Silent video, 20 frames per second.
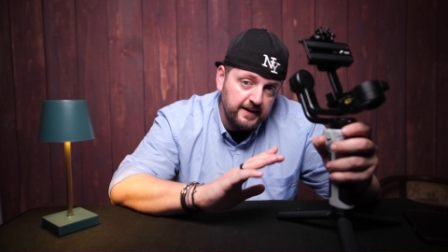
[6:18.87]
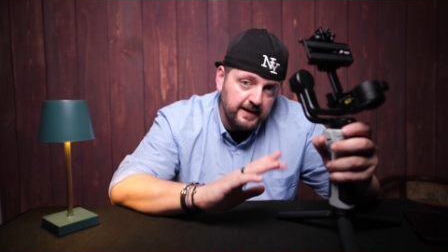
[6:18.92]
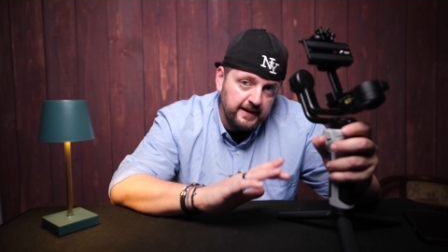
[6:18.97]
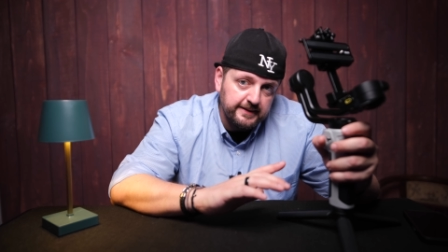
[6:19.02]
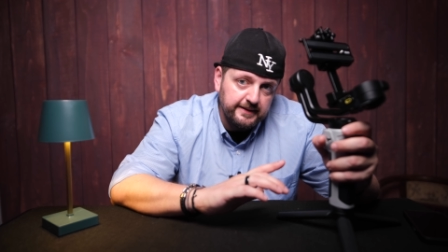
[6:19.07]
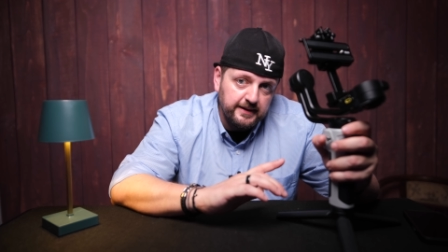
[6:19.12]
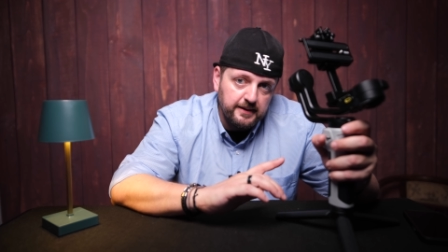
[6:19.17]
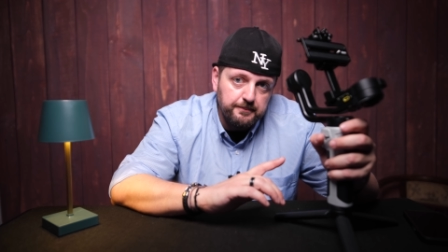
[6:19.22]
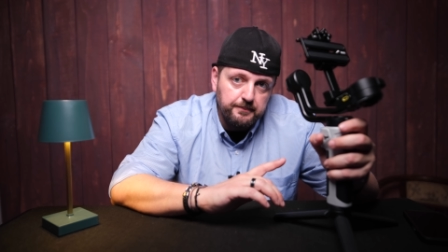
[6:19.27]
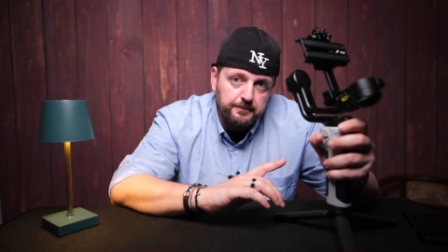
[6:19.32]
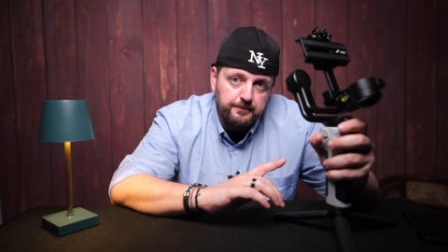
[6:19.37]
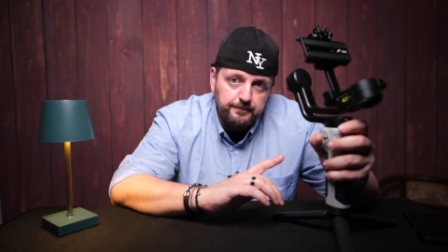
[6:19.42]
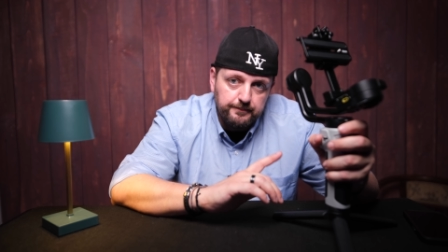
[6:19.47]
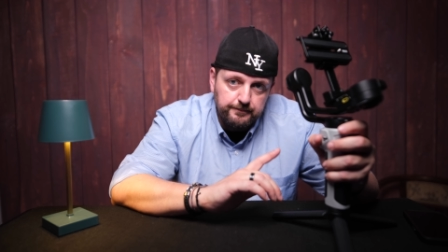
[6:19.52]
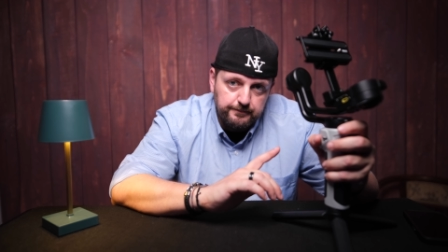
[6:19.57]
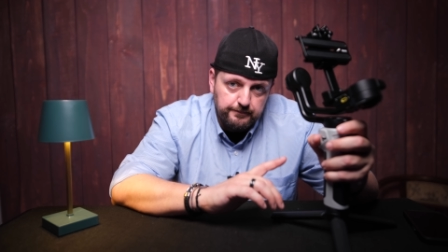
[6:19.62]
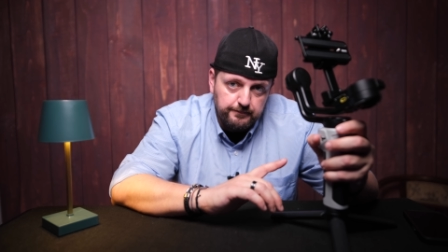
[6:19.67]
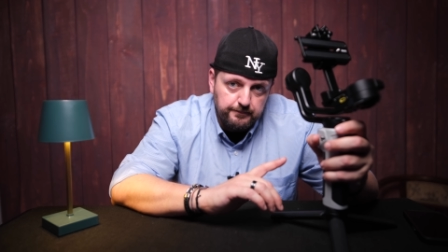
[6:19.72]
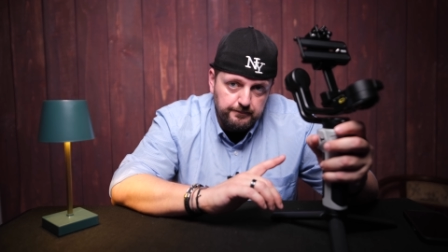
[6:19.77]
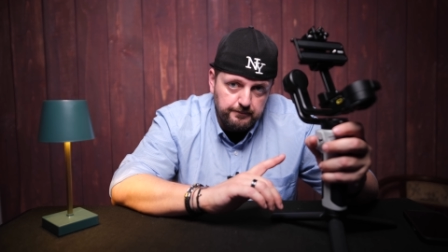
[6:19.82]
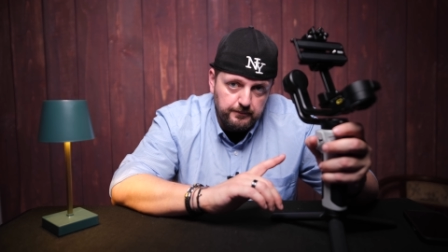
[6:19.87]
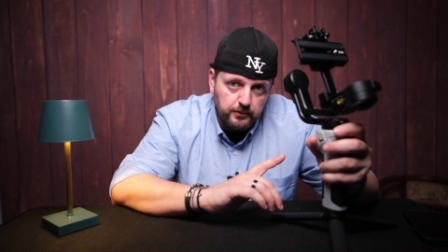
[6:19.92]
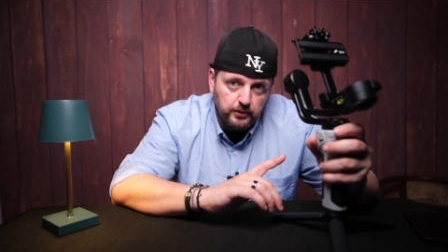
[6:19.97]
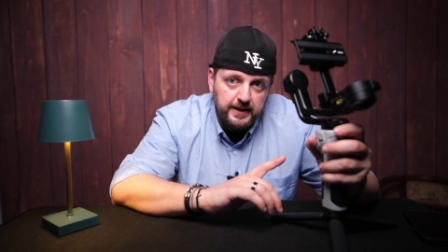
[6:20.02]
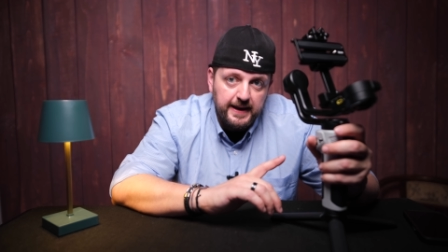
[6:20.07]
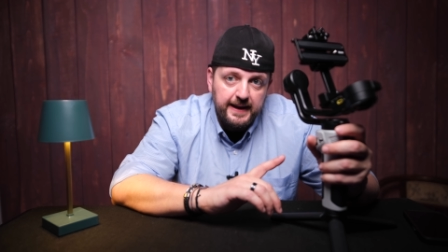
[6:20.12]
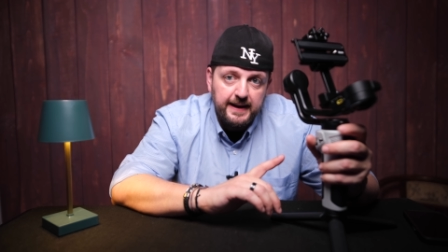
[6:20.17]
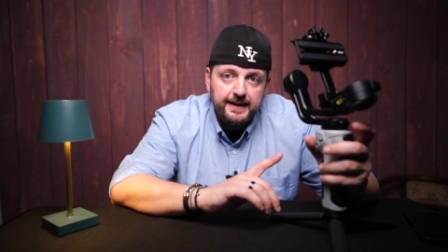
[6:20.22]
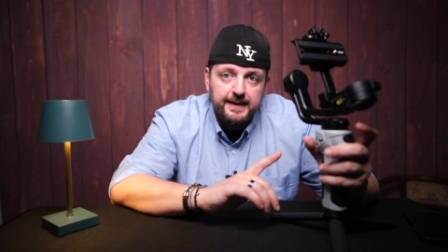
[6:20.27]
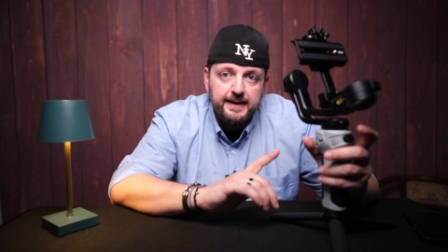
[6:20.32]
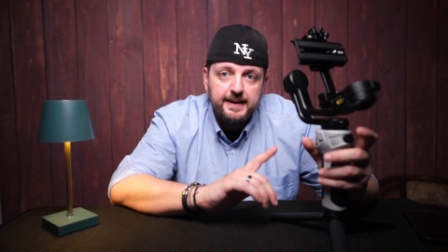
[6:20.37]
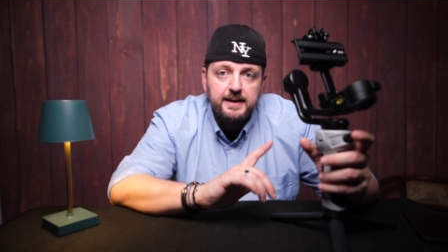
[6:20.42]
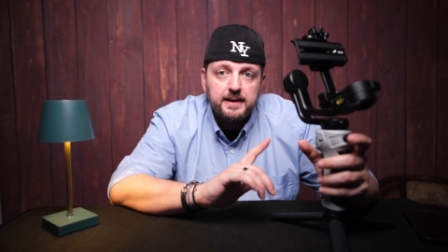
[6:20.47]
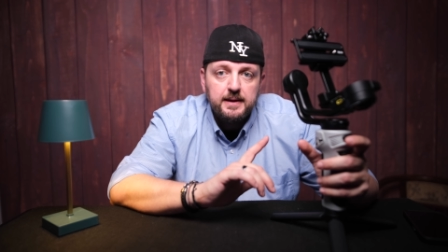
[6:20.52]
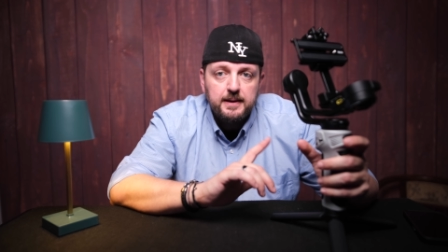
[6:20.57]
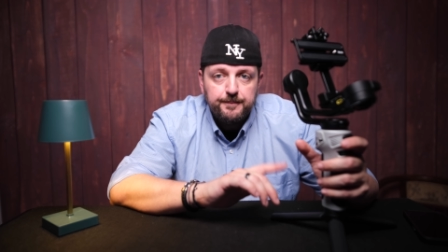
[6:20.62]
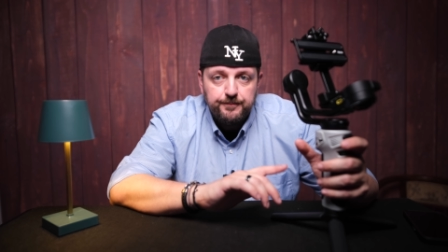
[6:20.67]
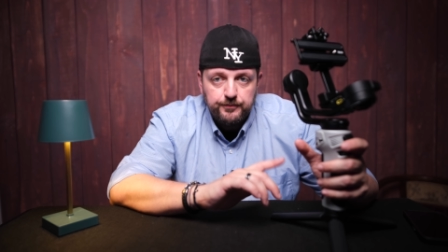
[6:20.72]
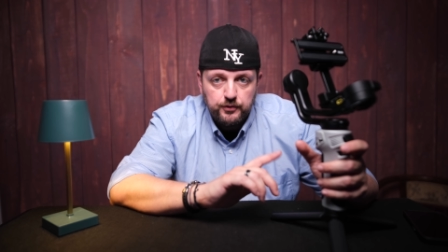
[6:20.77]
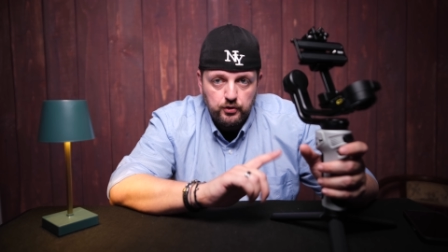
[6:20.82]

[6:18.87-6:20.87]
in altri mh, mm, modelli,